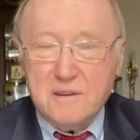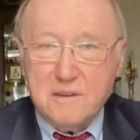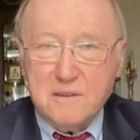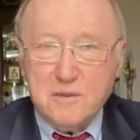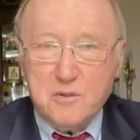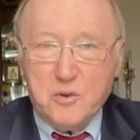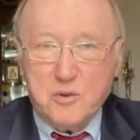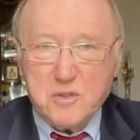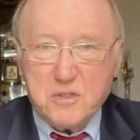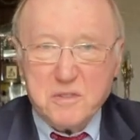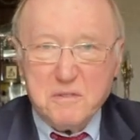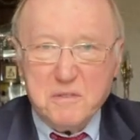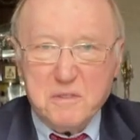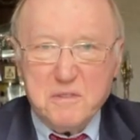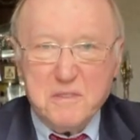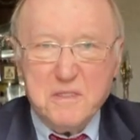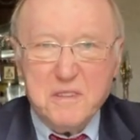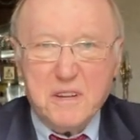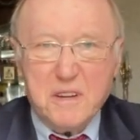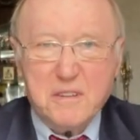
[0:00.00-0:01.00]
тоже
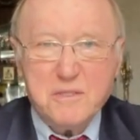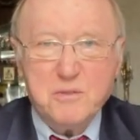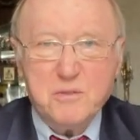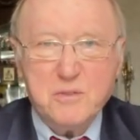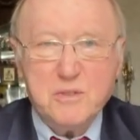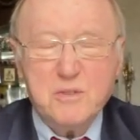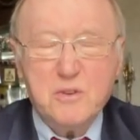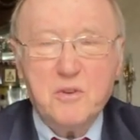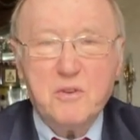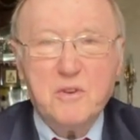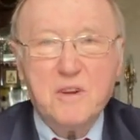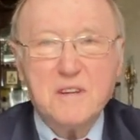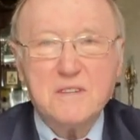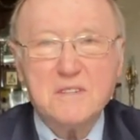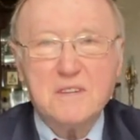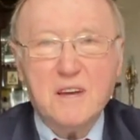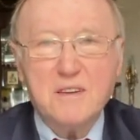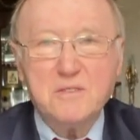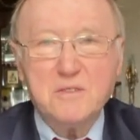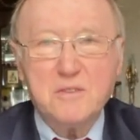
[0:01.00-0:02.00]
интересную историю
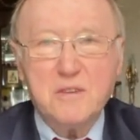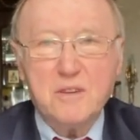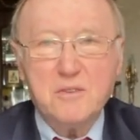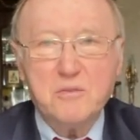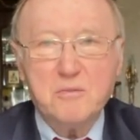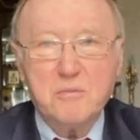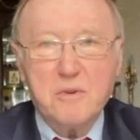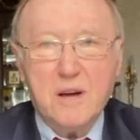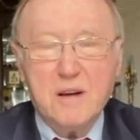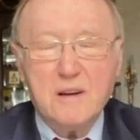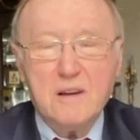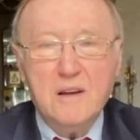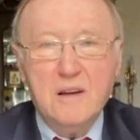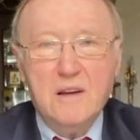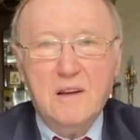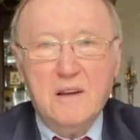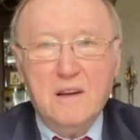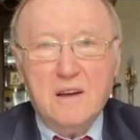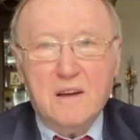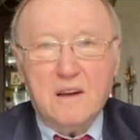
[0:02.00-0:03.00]
рассказывают о том, как
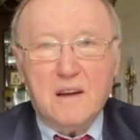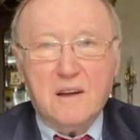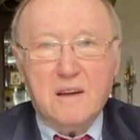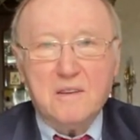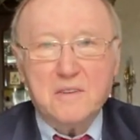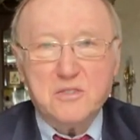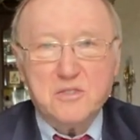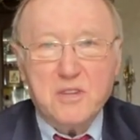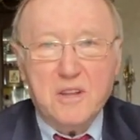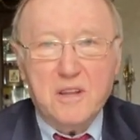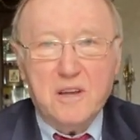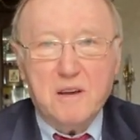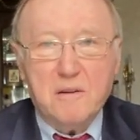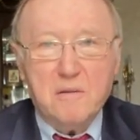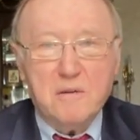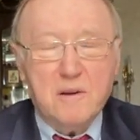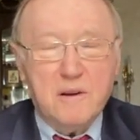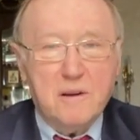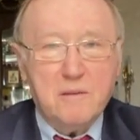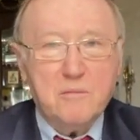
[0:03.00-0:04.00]
э, жена
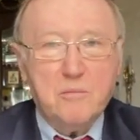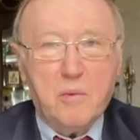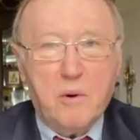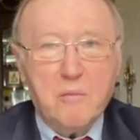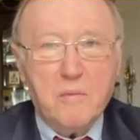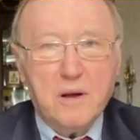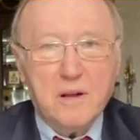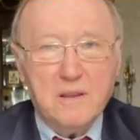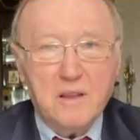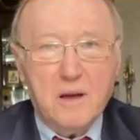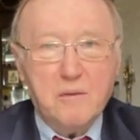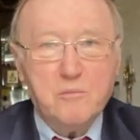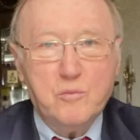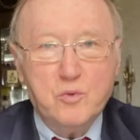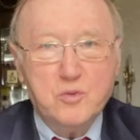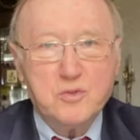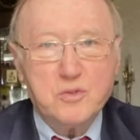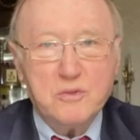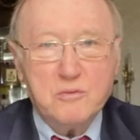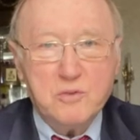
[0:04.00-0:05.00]
э, помогла
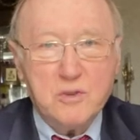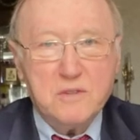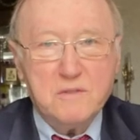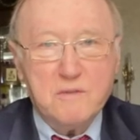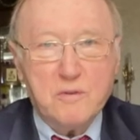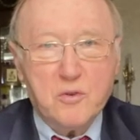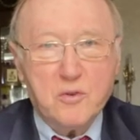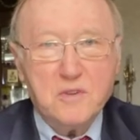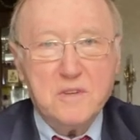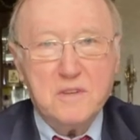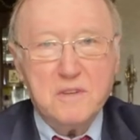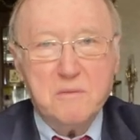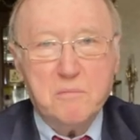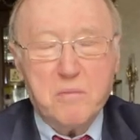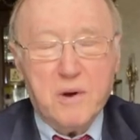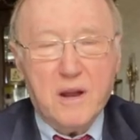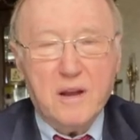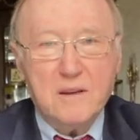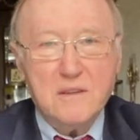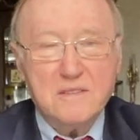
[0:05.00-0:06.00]
мужу, вот вроде
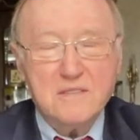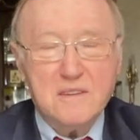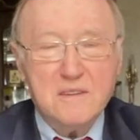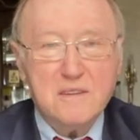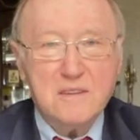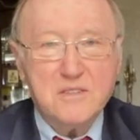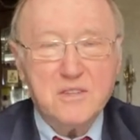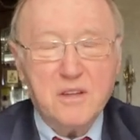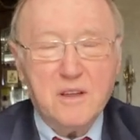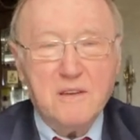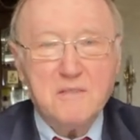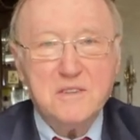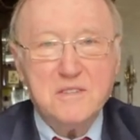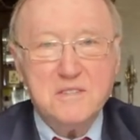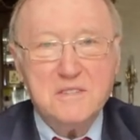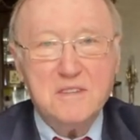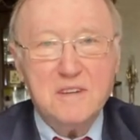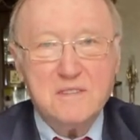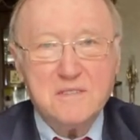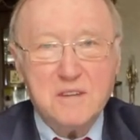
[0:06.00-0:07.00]
неправильно себя начала
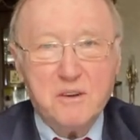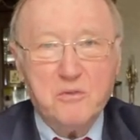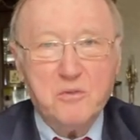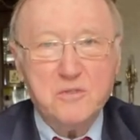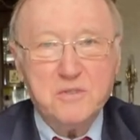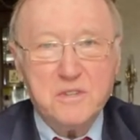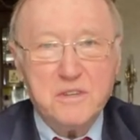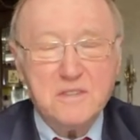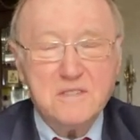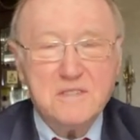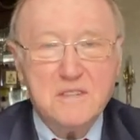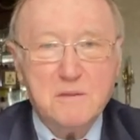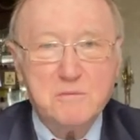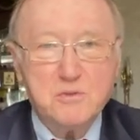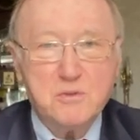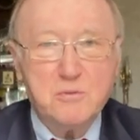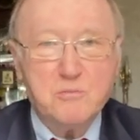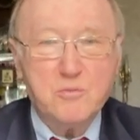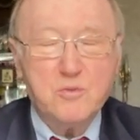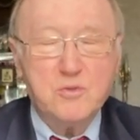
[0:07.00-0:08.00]
вести, а закончилась тем,
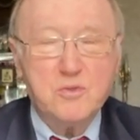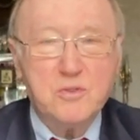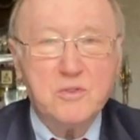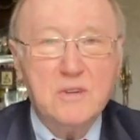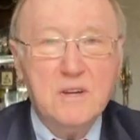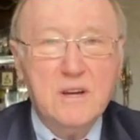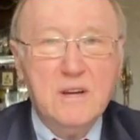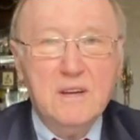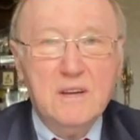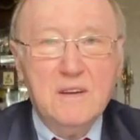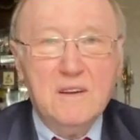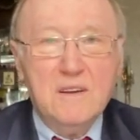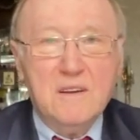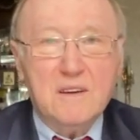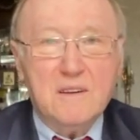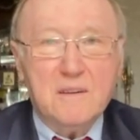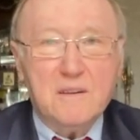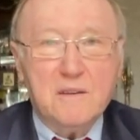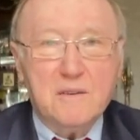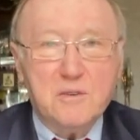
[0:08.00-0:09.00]
что мужу
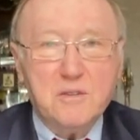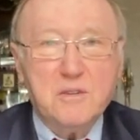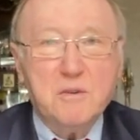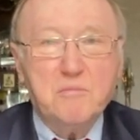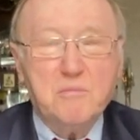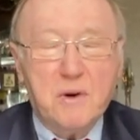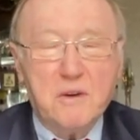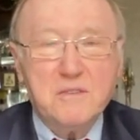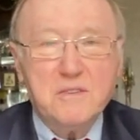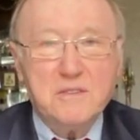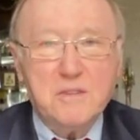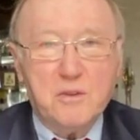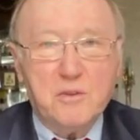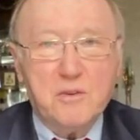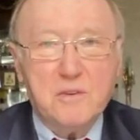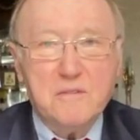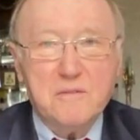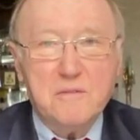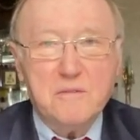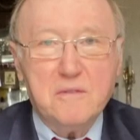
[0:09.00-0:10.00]
очень
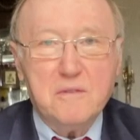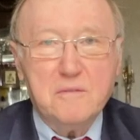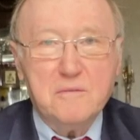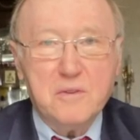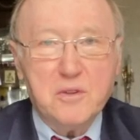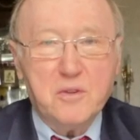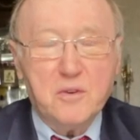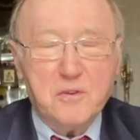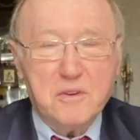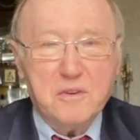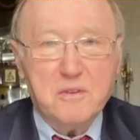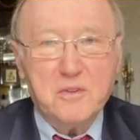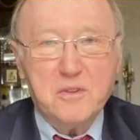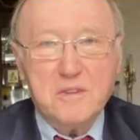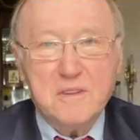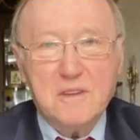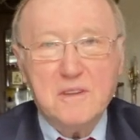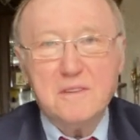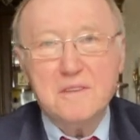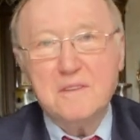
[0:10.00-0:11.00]
повезло в итоге вот
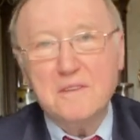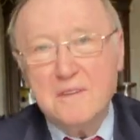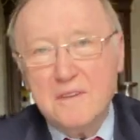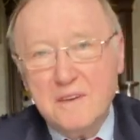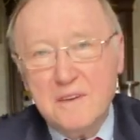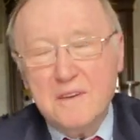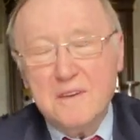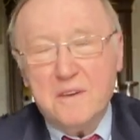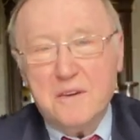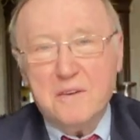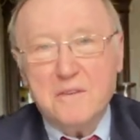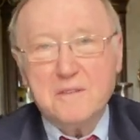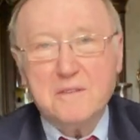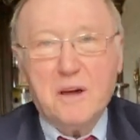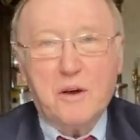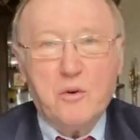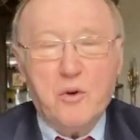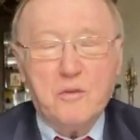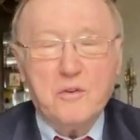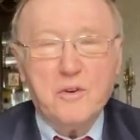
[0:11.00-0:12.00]

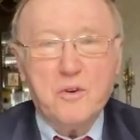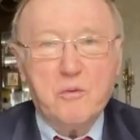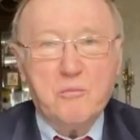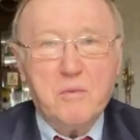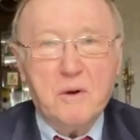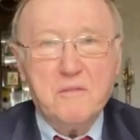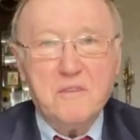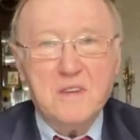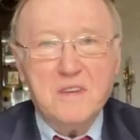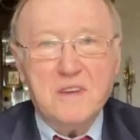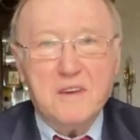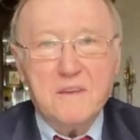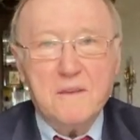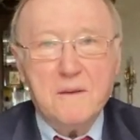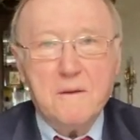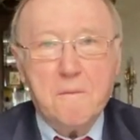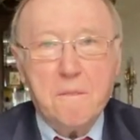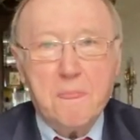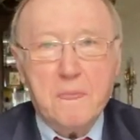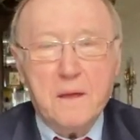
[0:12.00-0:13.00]
такого ее
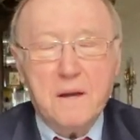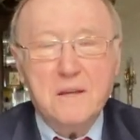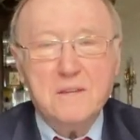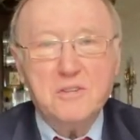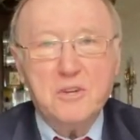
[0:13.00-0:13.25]
поведения. Речь